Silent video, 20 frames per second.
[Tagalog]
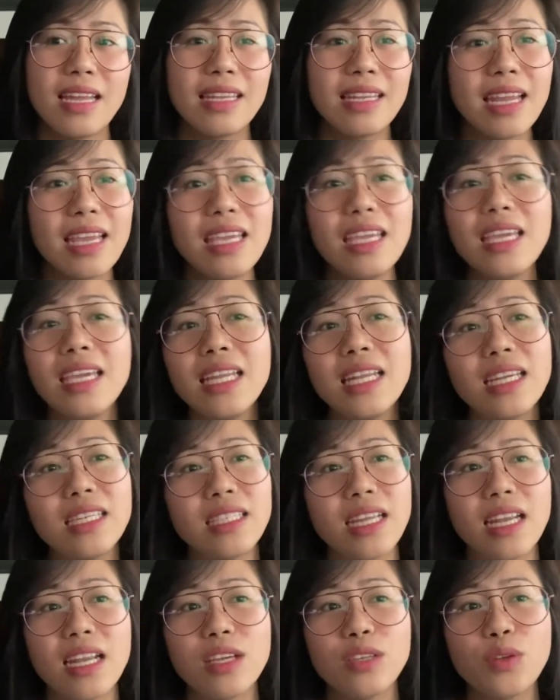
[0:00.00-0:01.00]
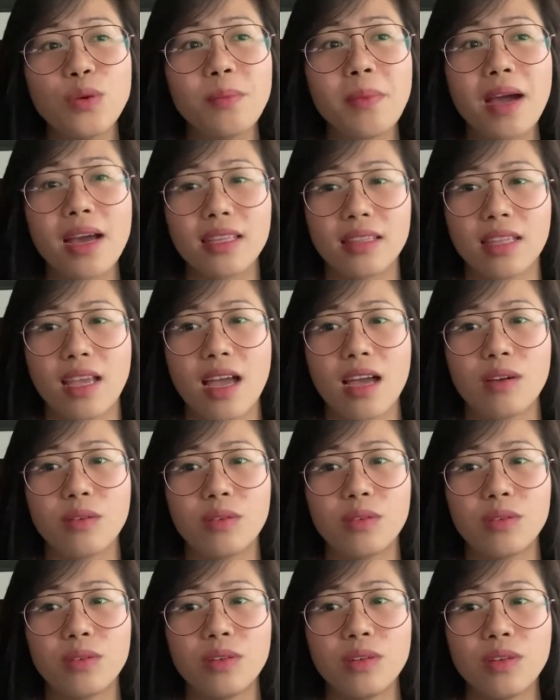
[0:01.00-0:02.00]
Naiilan na lang yung mga
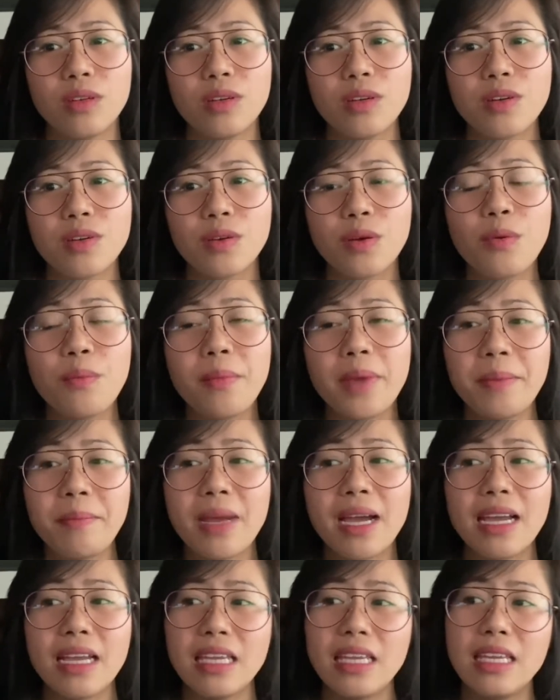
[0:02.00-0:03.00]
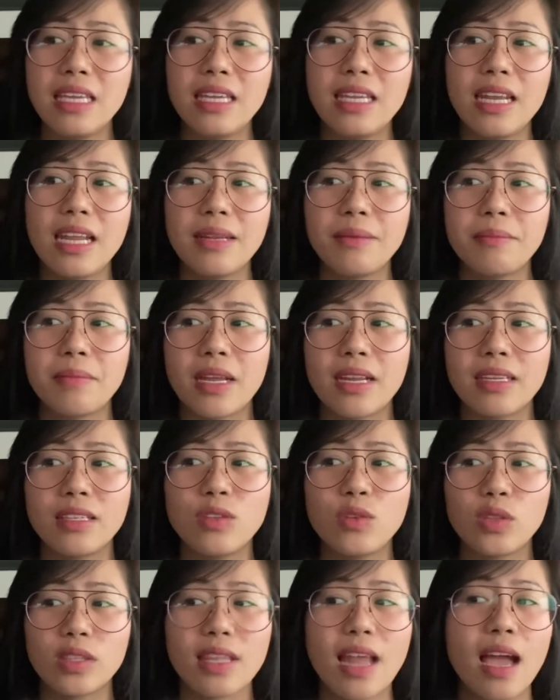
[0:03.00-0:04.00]
tao kung may mga iilan man
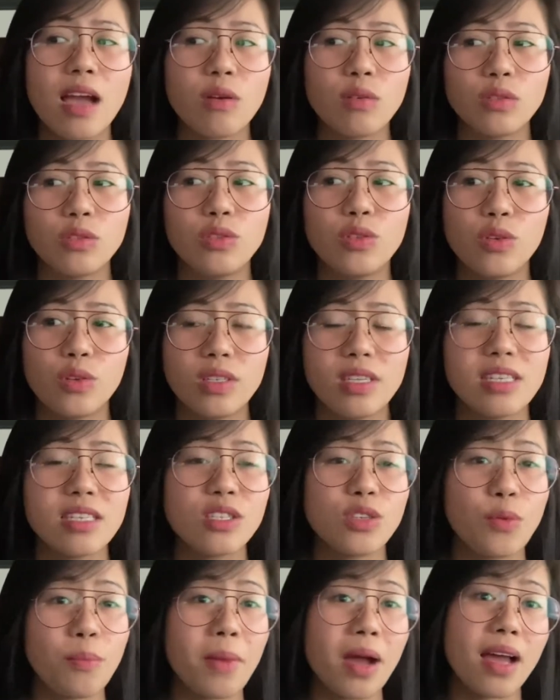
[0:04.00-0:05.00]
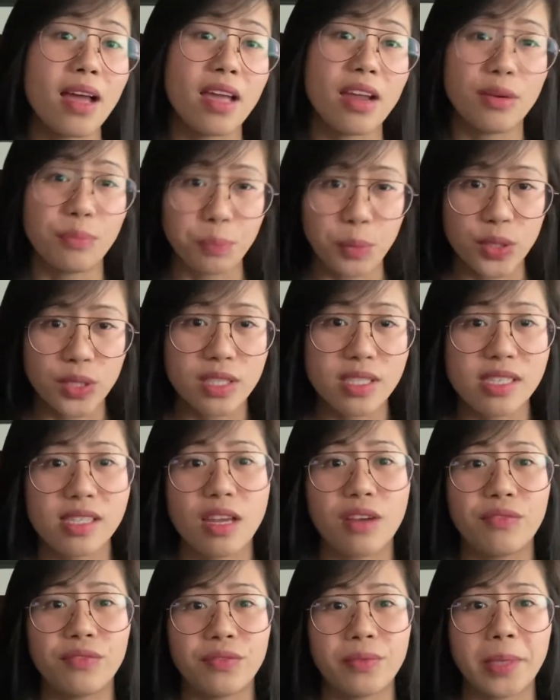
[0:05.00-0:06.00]
yung taong yun is yung mga airport
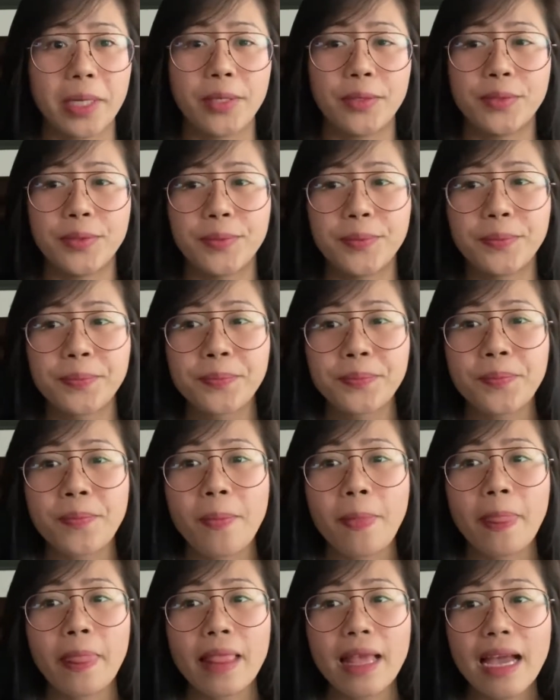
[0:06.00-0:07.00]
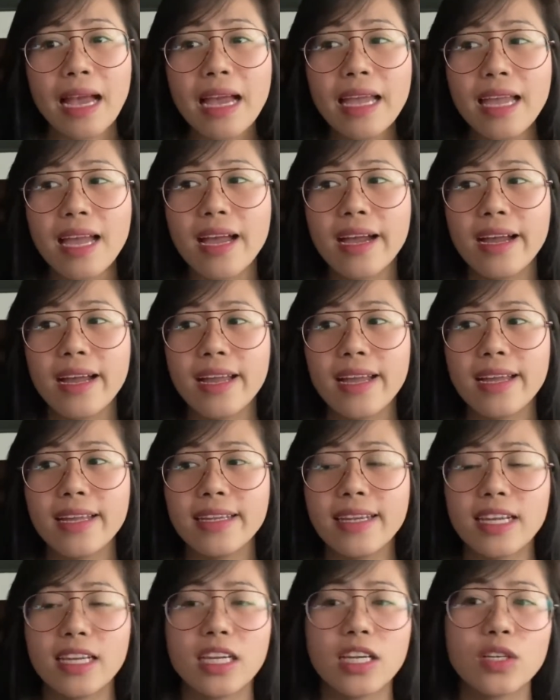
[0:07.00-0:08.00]
staff pa yun. Kaya nga
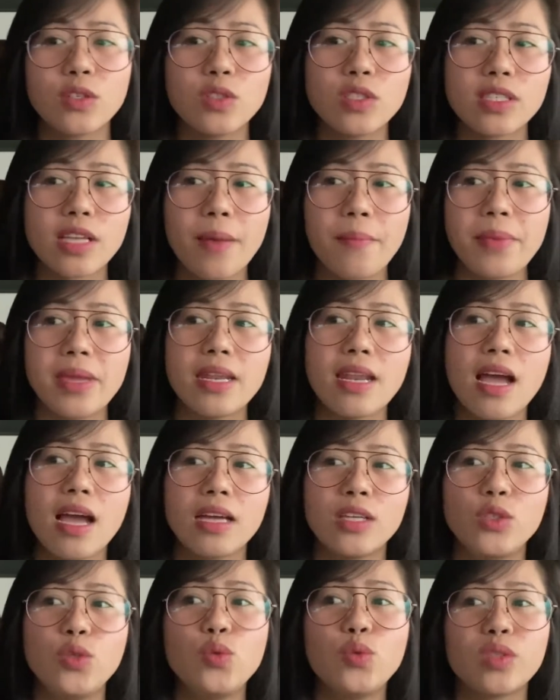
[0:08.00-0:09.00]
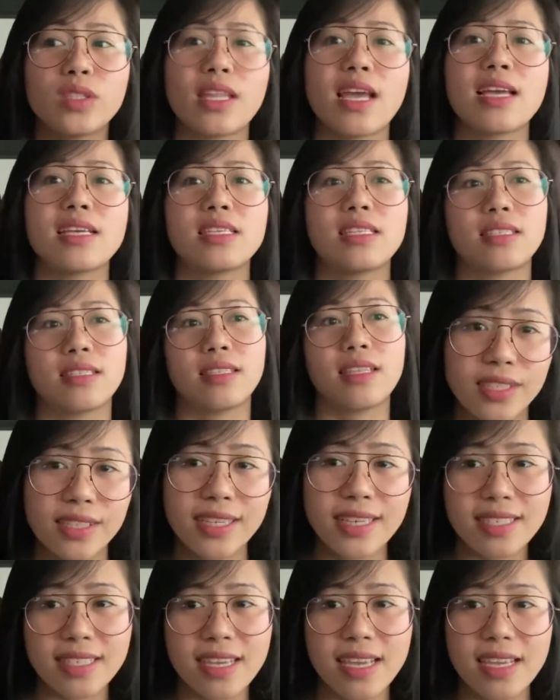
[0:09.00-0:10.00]
nagkaroon kami ng new task
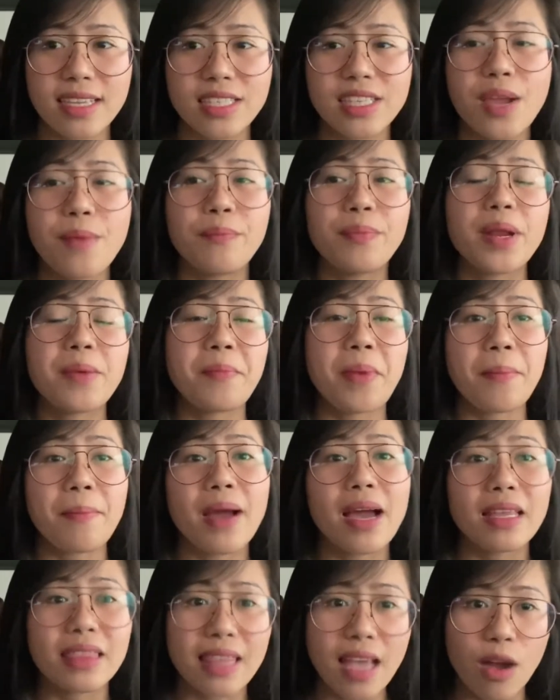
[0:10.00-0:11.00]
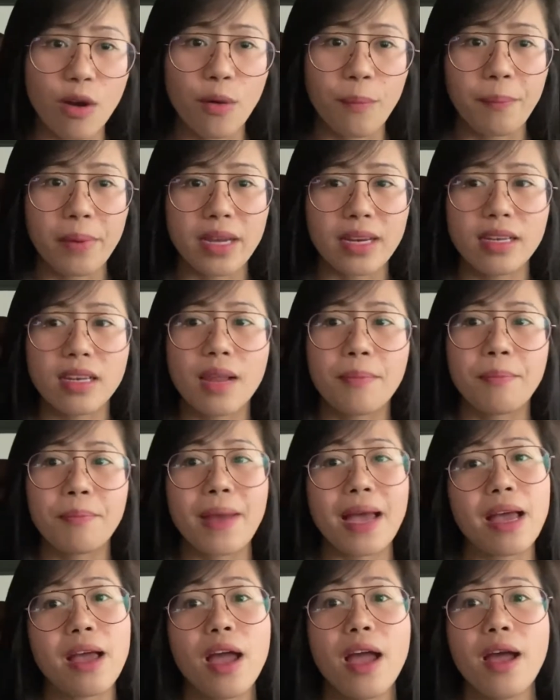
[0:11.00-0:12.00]
kasi syempre may mga tao pa rin na
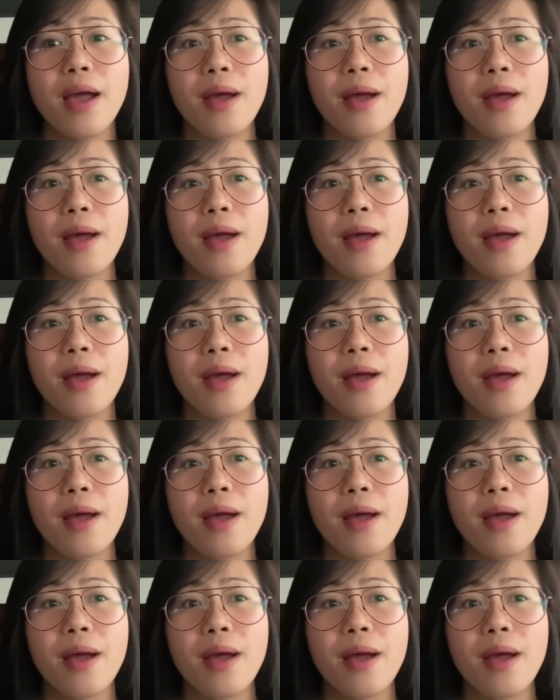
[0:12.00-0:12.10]
pa,